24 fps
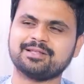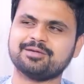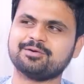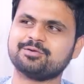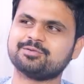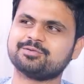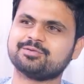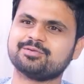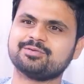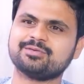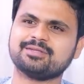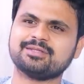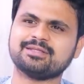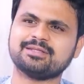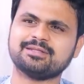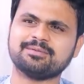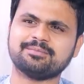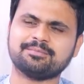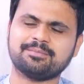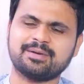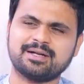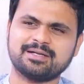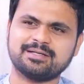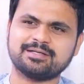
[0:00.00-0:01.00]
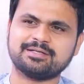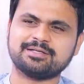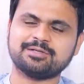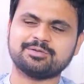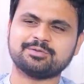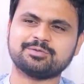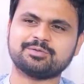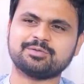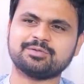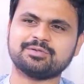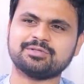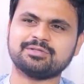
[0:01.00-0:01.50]
పది అవుతుంది పన్నెండు
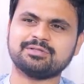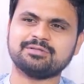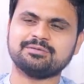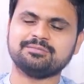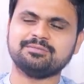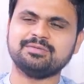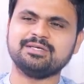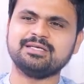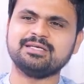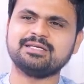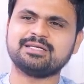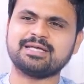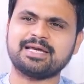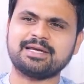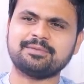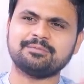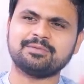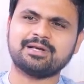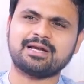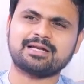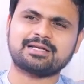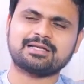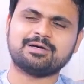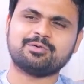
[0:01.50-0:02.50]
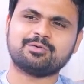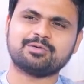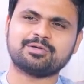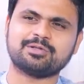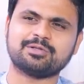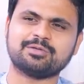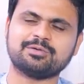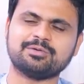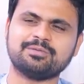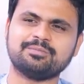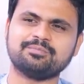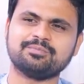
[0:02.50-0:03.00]
అవుతుంది ఈ టైంలో అట్లా
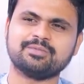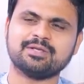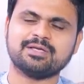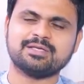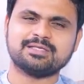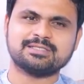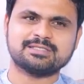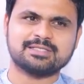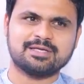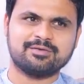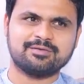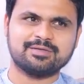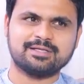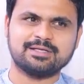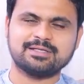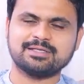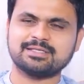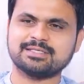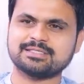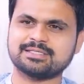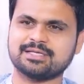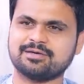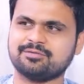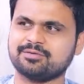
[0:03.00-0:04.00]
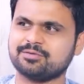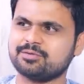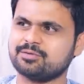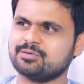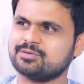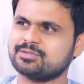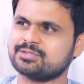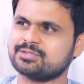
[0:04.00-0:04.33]
ఉండదు సెవెన్ అంటే సెవెన్